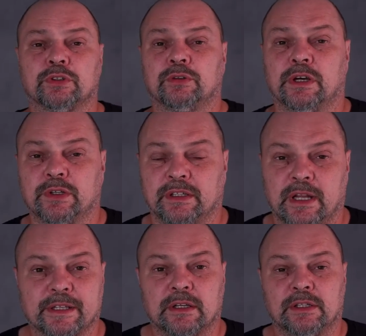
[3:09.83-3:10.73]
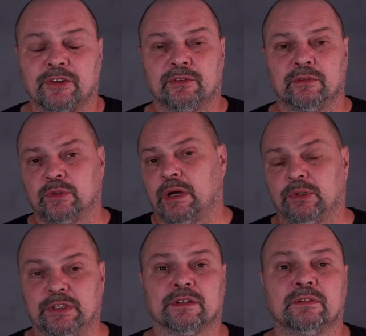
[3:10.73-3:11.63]
könnt ihr auch gerne ein Like da lassen oder
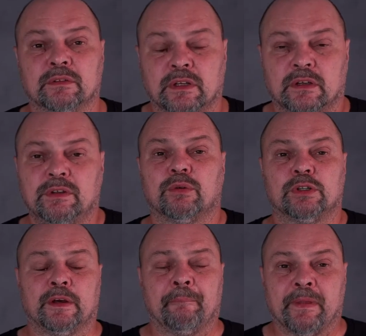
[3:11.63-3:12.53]
abonnieren, wie ihr wollt.